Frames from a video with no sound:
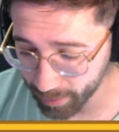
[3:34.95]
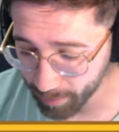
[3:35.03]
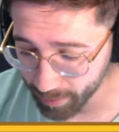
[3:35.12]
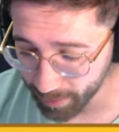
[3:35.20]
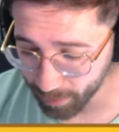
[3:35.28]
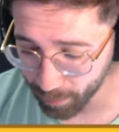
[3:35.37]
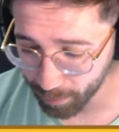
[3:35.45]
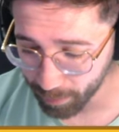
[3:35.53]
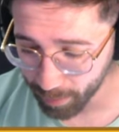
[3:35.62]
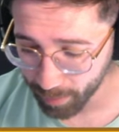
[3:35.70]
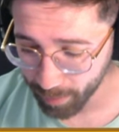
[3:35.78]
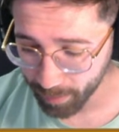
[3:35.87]
Y me sale un
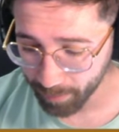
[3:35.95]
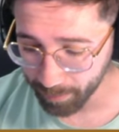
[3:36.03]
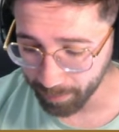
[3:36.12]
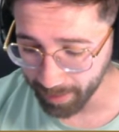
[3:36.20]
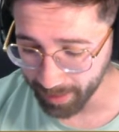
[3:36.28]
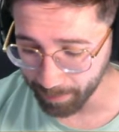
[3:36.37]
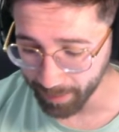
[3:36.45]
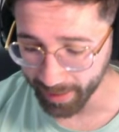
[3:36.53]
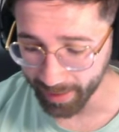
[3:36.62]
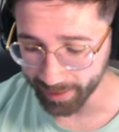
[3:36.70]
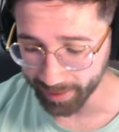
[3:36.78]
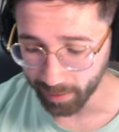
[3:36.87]
mini
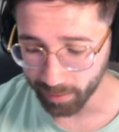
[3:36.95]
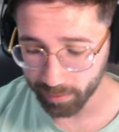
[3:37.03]
piquita.